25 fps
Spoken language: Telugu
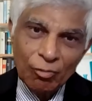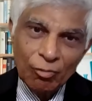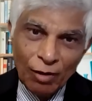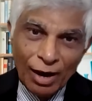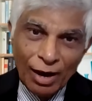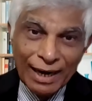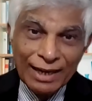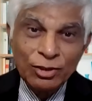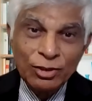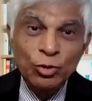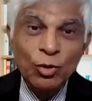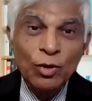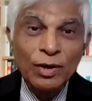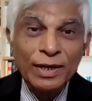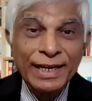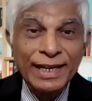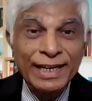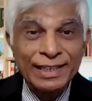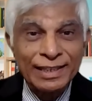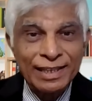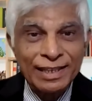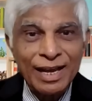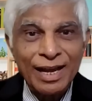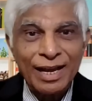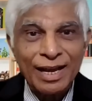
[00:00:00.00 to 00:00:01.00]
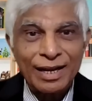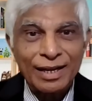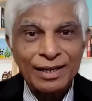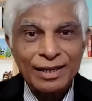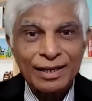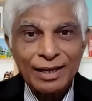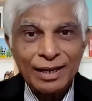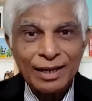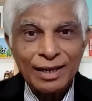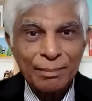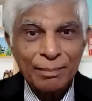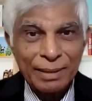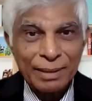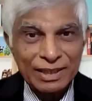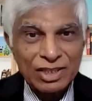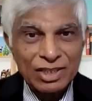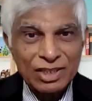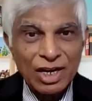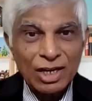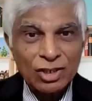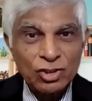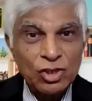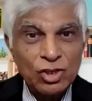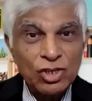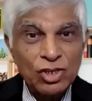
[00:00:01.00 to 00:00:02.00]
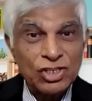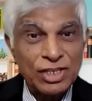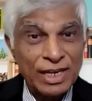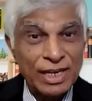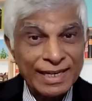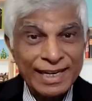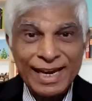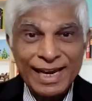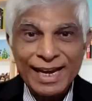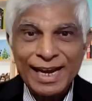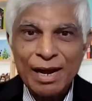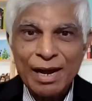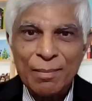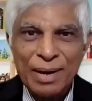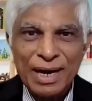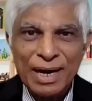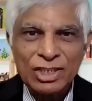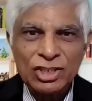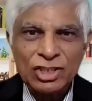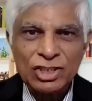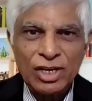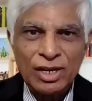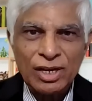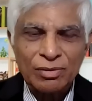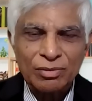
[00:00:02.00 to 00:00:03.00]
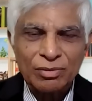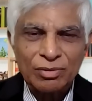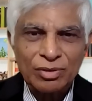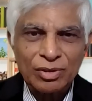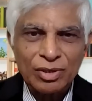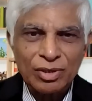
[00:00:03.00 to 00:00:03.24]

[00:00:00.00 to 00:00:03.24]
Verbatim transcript: వాళ్ళ చోటే కదా మద్రాసుని చెన్నైగా మార్చారు